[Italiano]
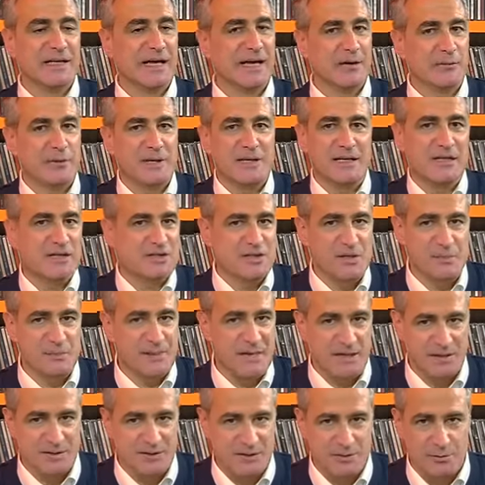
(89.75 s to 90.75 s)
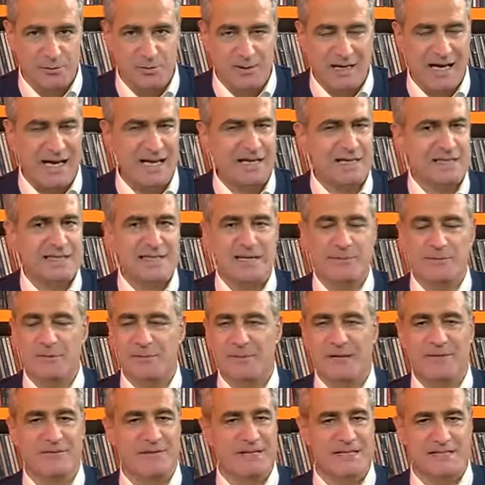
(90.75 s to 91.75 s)
e quindi ci piace curare,
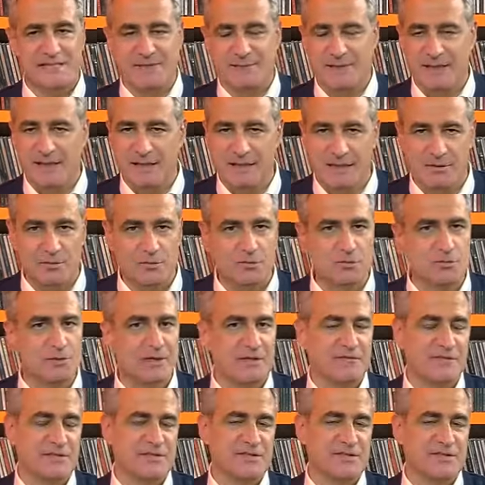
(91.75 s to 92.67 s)
siamo bravissimi nella cura,